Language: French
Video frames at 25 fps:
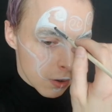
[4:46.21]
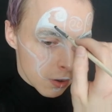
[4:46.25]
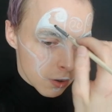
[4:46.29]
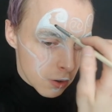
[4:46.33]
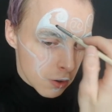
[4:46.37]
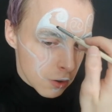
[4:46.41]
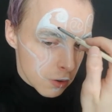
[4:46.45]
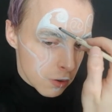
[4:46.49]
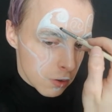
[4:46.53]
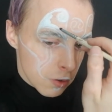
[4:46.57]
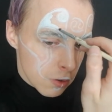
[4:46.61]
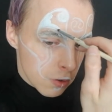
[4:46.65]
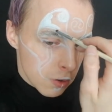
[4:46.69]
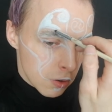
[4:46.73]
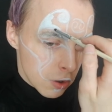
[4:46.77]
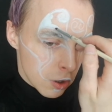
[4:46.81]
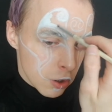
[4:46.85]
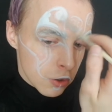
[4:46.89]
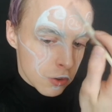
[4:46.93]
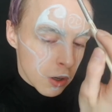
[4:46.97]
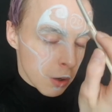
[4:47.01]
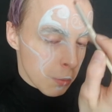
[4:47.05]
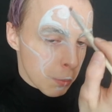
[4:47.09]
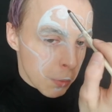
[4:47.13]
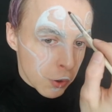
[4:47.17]
euh,
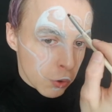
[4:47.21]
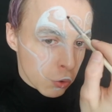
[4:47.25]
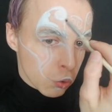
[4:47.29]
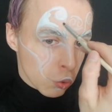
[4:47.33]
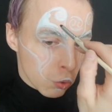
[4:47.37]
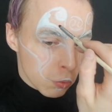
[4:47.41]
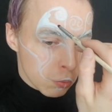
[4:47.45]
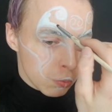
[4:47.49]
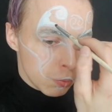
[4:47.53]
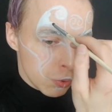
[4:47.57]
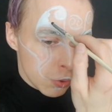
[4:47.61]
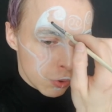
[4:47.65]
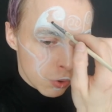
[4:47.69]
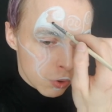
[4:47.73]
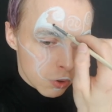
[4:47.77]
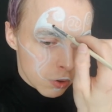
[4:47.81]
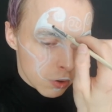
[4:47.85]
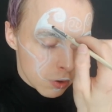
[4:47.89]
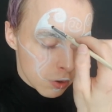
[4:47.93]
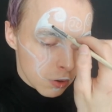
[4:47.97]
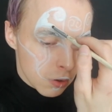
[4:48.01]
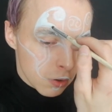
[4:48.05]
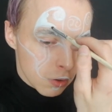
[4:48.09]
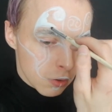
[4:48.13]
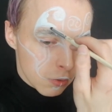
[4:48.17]
là c'est un pinceau
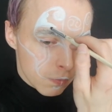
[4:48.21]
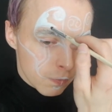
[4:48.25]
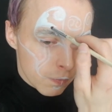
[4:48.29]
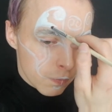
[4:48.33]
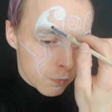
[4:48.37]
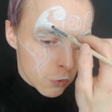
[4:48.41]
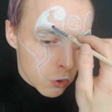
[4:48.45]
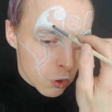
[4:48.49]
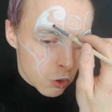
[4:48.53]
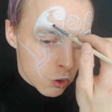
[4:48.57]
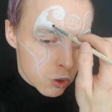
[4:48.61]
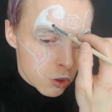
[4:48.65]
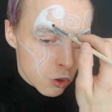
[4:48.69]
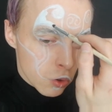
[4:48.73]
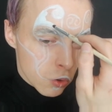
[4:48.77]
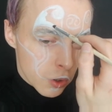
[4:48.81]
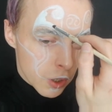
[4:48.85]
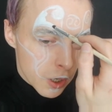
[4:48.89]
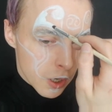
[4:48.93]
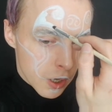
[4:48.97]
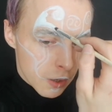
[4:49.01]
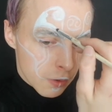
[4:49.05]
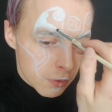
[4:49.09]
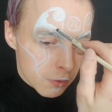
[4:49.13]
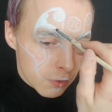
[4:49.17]
boule euh, de chez
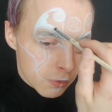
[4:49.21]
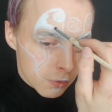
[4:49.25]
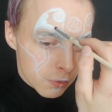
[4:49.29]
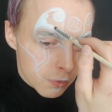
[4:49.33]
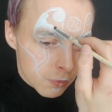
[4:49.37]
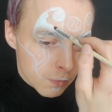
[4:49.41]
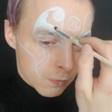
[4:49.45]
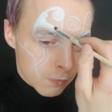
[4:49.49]
e lf